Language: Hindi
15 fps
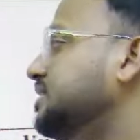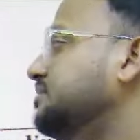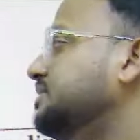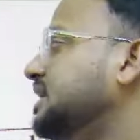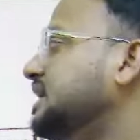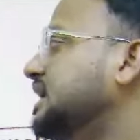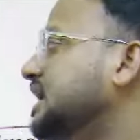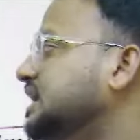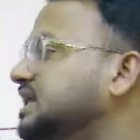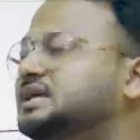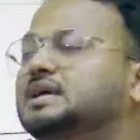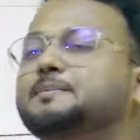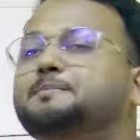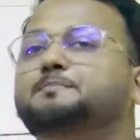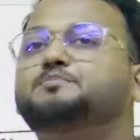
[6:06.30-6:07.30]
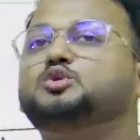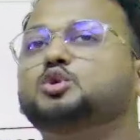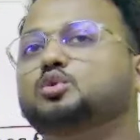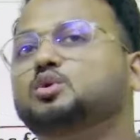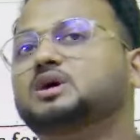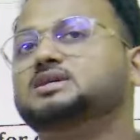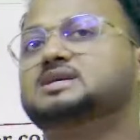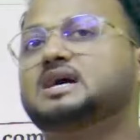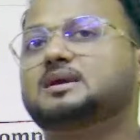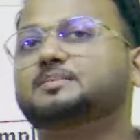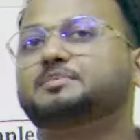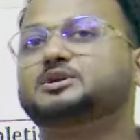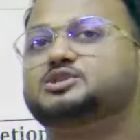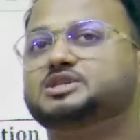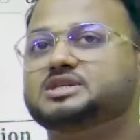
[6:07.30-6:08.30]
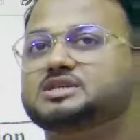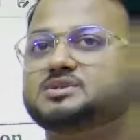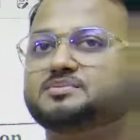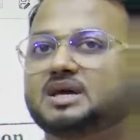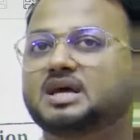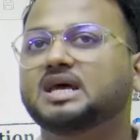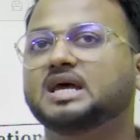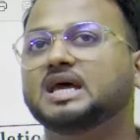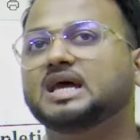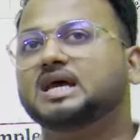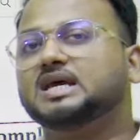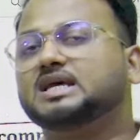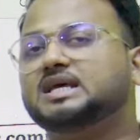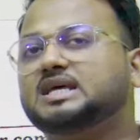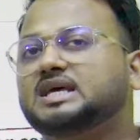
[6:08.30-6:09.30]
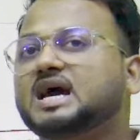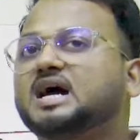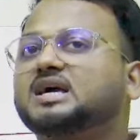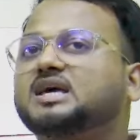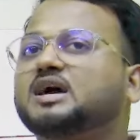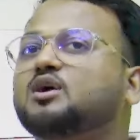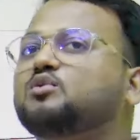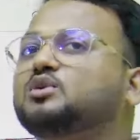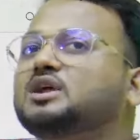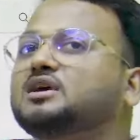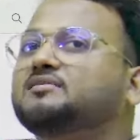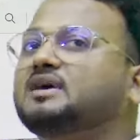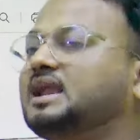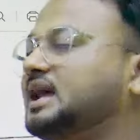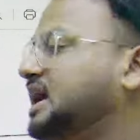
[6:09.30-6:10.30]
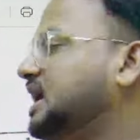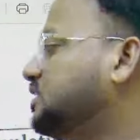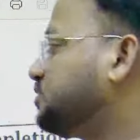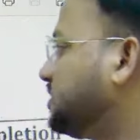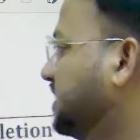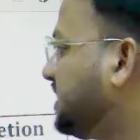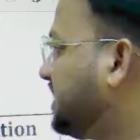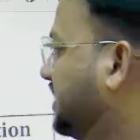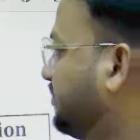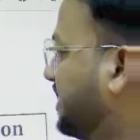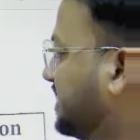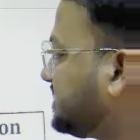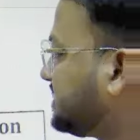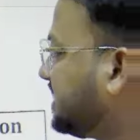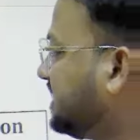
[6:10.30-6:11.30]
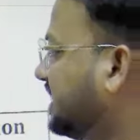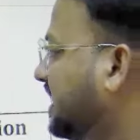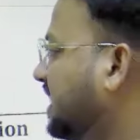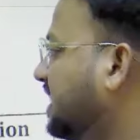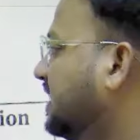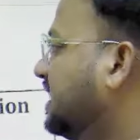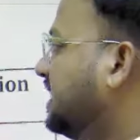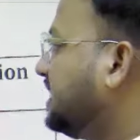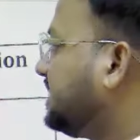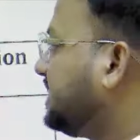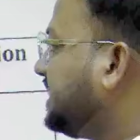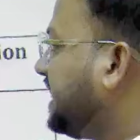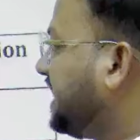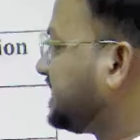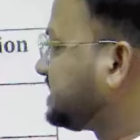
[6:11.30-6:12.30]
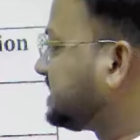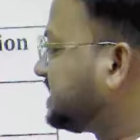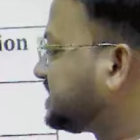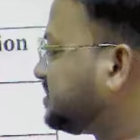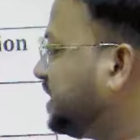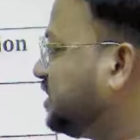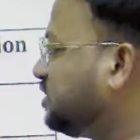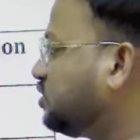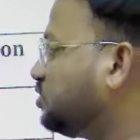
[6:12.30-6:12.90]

में यानी कि 2025 में क्या क्या होने वाला है तो देखिए वैसे ही है कि असेसमेंट हो